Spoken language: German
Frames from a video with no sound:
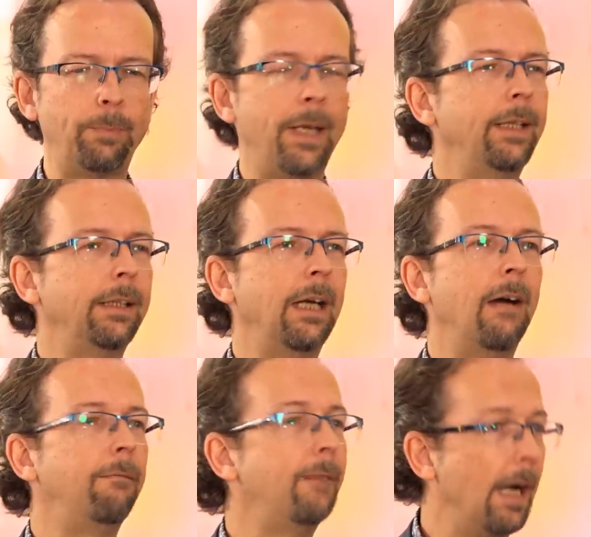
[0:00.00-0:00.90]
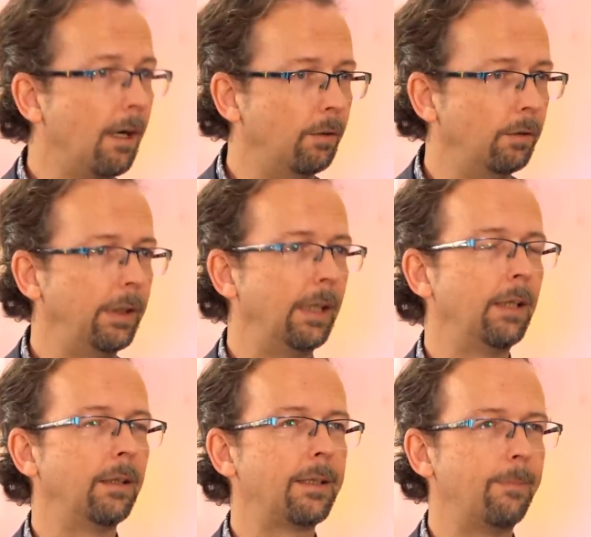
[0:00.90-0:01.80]
spannende Erfahrung.
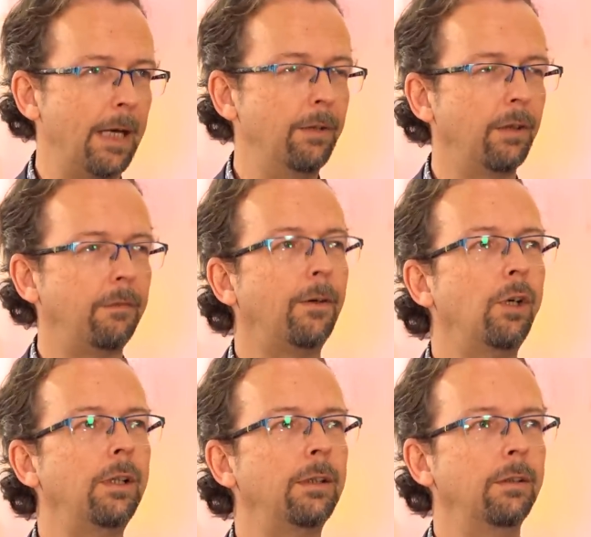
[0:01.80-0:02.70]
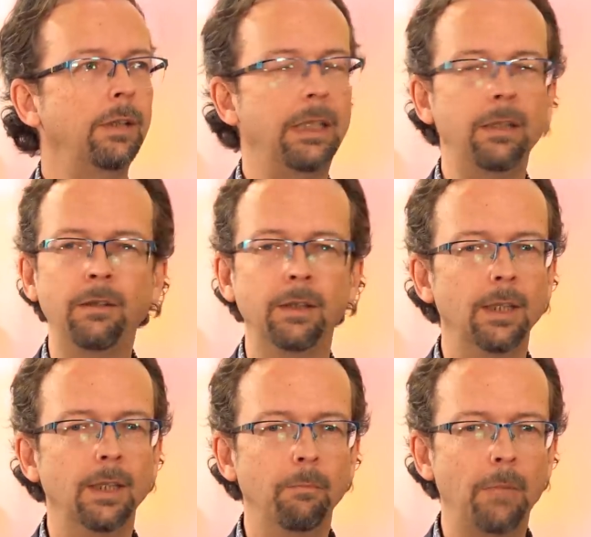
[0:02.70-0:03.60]
Ja? 200 Folgen in
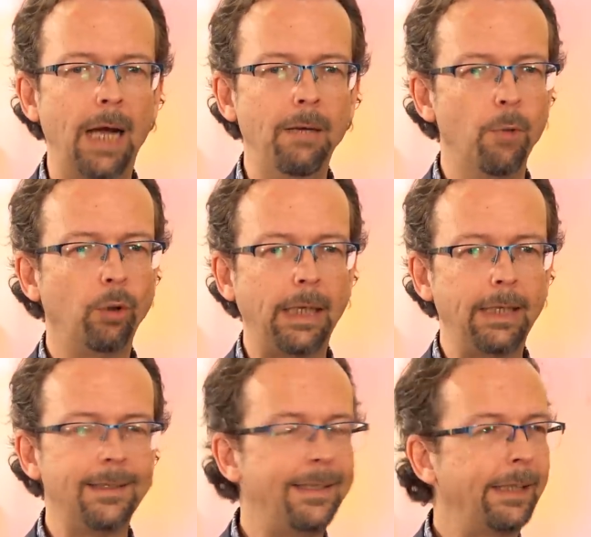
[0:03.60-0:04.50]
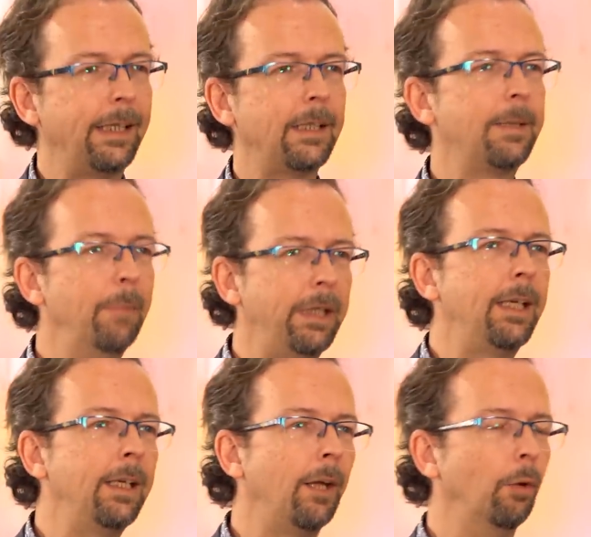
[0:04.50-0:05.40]
allen möglichen Settings, mit
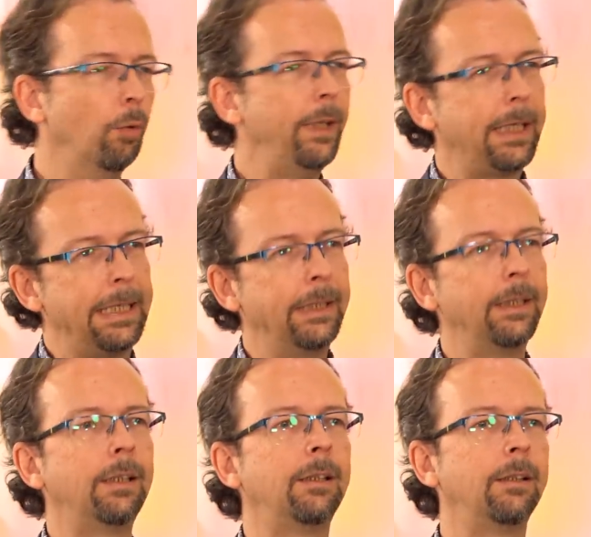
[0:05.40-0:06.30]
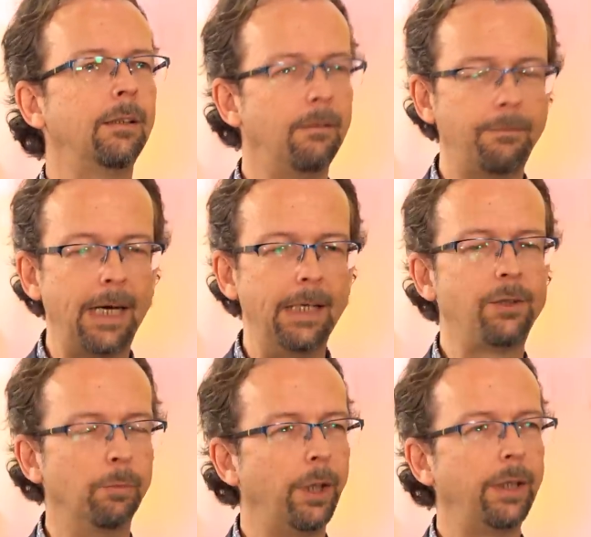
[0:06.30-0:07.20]
Kindern, ohne Kinder, frei
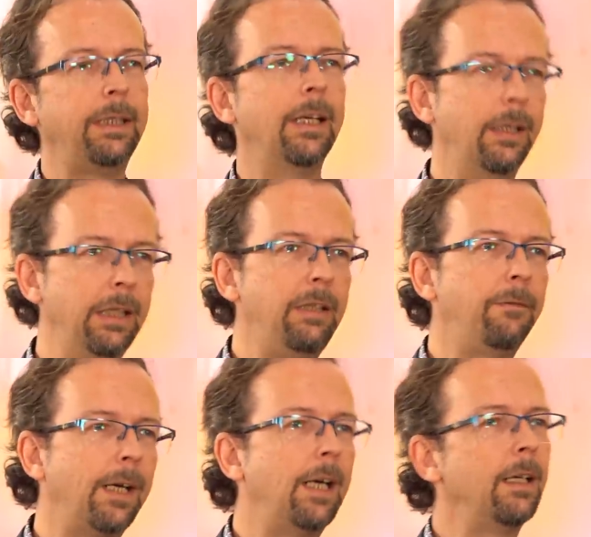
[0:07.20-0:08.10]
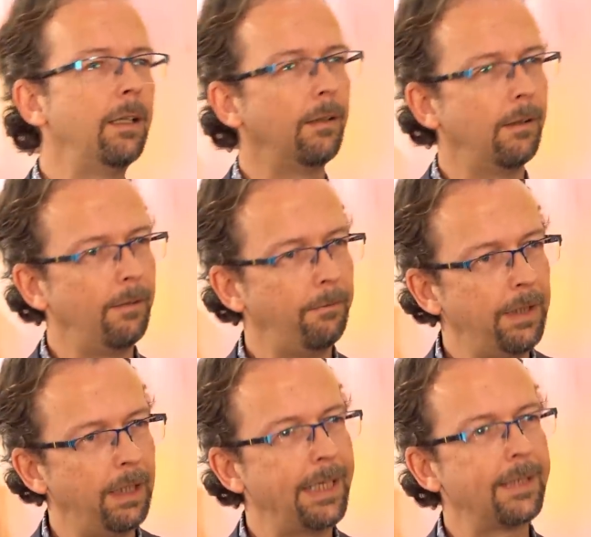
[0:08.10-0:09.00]
zu moderieren, nicht frei, äh,
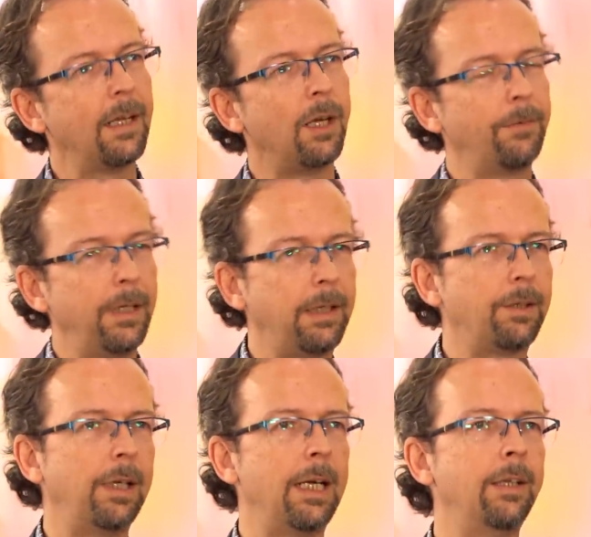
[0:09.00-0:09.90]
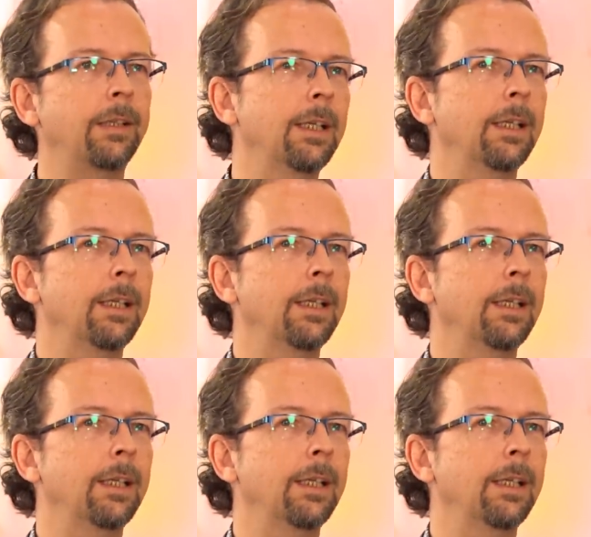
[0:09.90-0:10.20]
viele Texte auswendig zu lernen.